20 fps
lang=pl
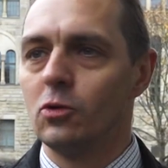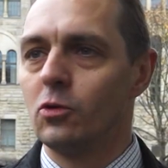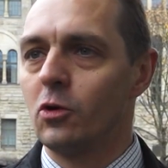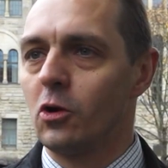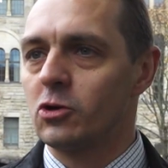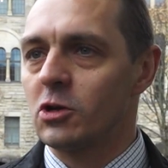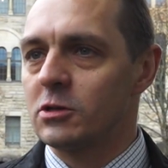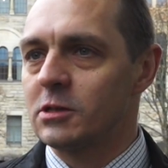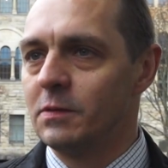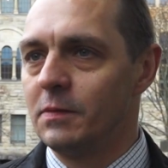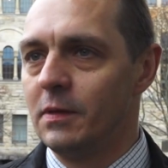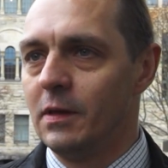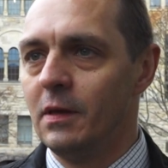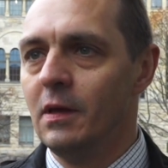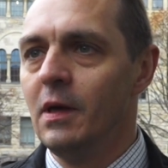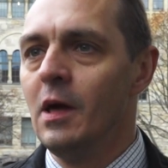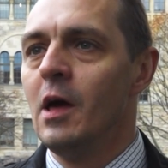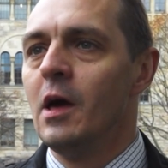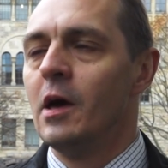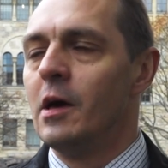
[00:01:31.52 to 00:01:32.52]
uroczystymi
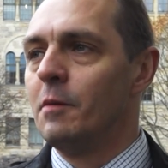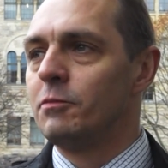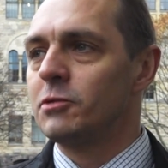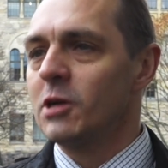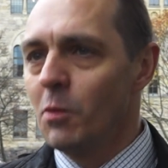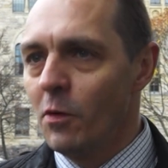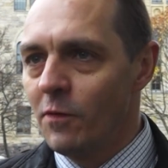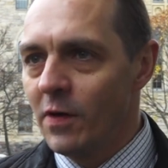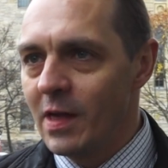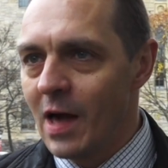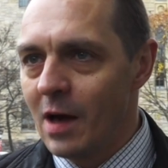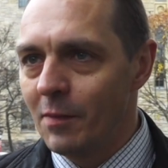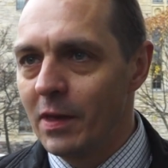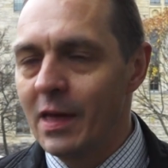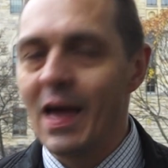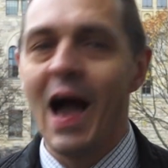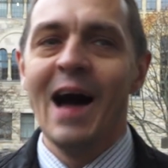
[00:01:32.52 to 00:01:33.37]
e, przemówieniami,